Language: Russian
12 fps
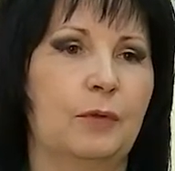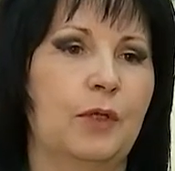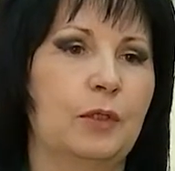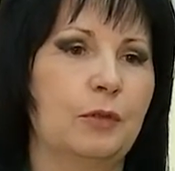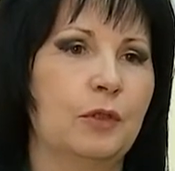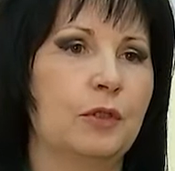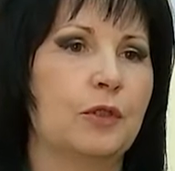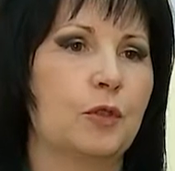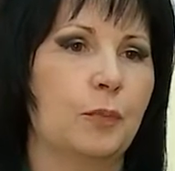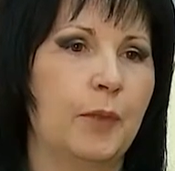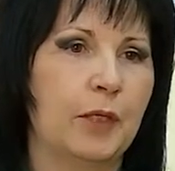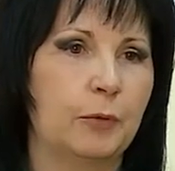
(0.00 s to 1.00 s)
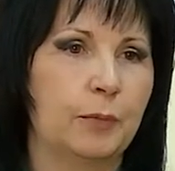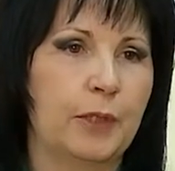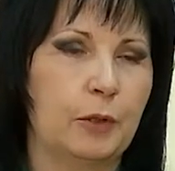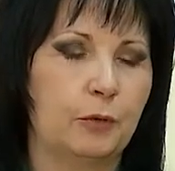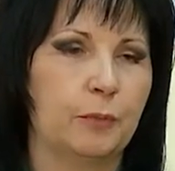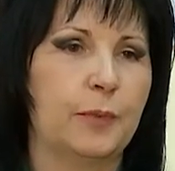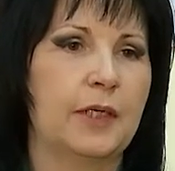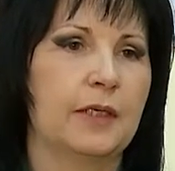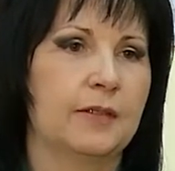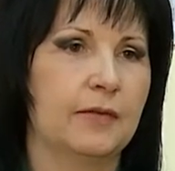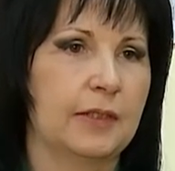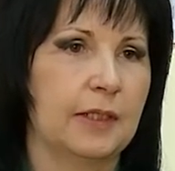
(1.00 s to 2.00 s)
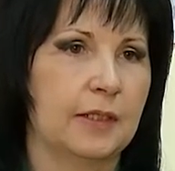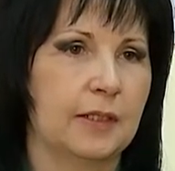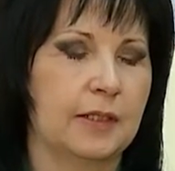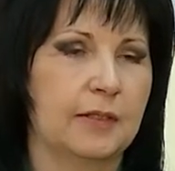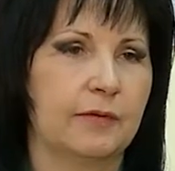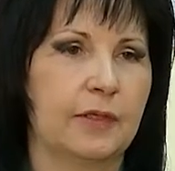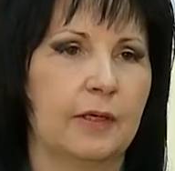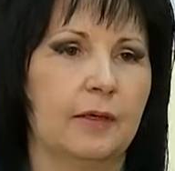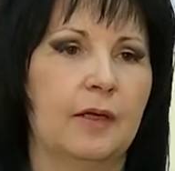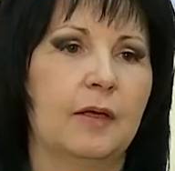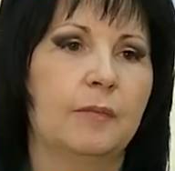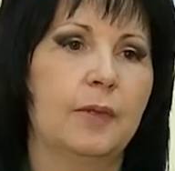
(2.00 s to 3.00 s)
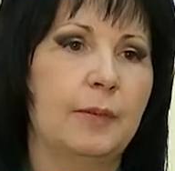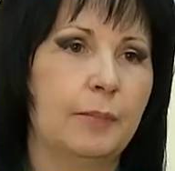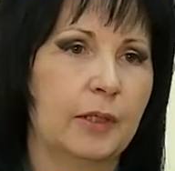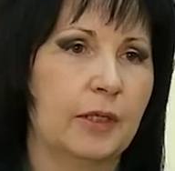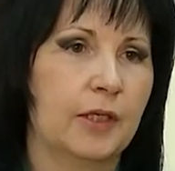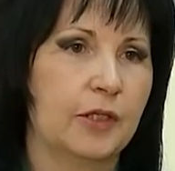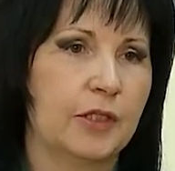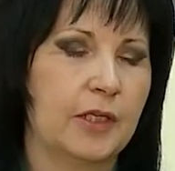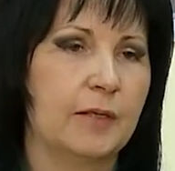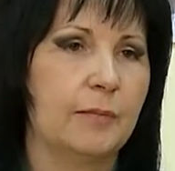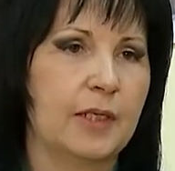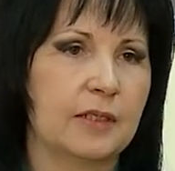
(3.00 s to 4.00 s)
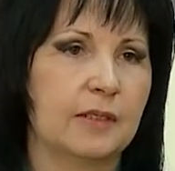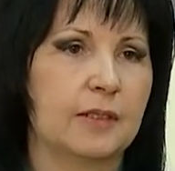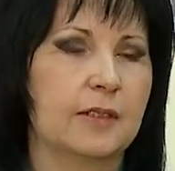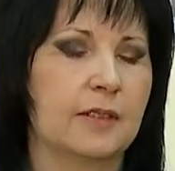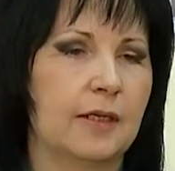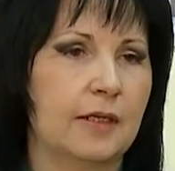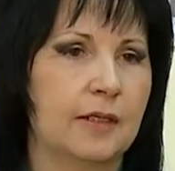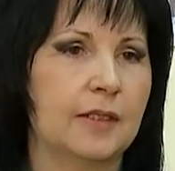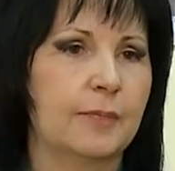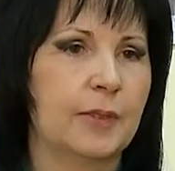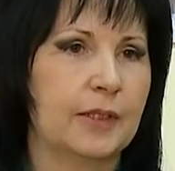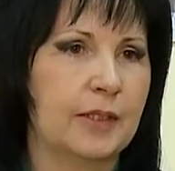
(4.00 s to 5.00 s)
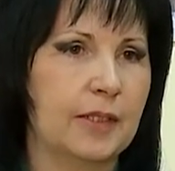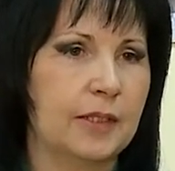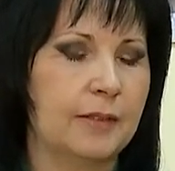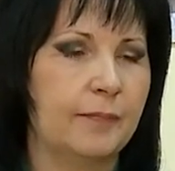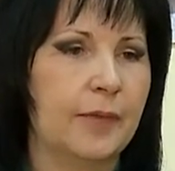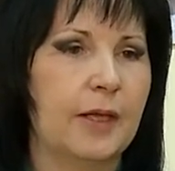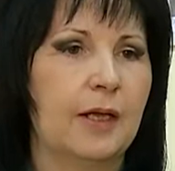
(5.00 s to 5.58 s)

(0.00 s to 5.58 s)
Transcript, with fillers: у которых наступает период переосвидетельствования, при прохождении медико-социальной экспертизы,